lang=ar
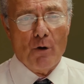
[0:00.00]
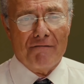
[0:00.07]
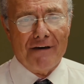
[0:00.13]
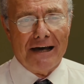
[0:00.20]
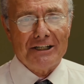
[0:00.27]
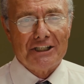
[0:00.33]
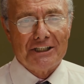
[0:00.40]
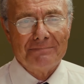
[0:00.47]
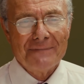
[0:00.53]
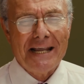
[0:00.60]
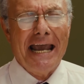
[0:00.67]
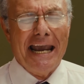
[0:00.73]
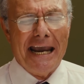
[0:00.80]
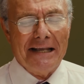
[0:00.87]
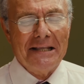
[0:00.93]
والفرش
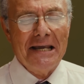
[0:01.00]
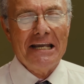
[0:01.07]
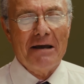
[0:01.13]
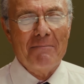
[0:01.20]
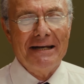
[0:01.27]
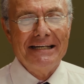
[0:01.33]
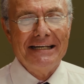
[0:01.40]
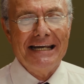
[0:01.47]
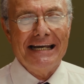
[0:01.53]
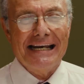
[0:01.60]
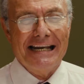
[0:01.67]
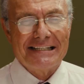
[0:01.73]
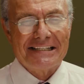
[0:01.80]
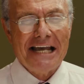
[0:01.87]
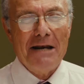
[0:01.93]
هديه
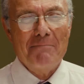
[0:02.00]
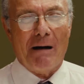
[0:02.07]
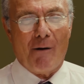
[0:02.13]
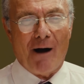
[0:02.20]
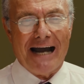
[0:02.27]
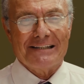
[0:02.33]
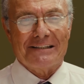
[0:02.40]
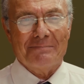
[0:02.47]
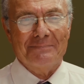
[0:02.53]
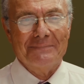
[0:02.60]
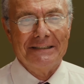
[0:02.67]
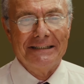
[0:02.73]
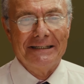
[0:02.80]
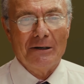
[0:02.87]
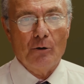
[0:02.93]
مني لسلمى وحازم
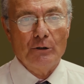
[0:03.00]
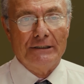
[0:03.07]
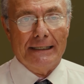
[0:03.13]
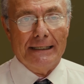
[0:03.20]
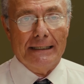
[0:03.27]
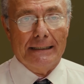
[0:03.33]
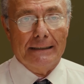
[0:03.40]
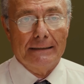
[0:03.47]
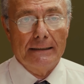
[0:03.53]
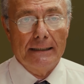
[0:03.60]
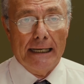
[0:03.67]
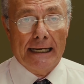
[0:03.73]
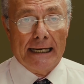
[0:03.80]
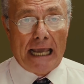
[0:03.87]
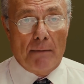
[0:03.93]
قلت ايه
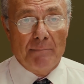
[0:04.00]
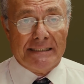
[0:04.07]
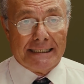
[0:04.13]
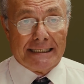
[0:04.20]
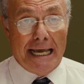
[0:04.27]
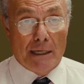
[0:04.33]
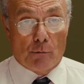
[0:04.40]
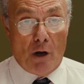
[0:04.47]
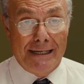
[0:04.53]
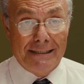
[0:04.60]
الخميس الجاي